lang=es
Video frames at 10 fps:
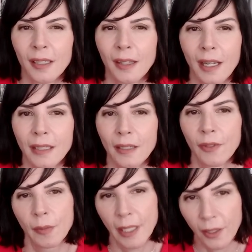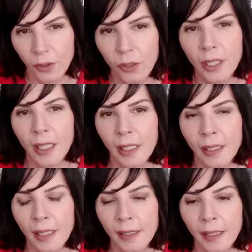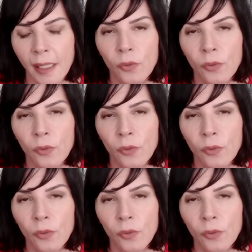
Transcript: 3 de febrero, el día en que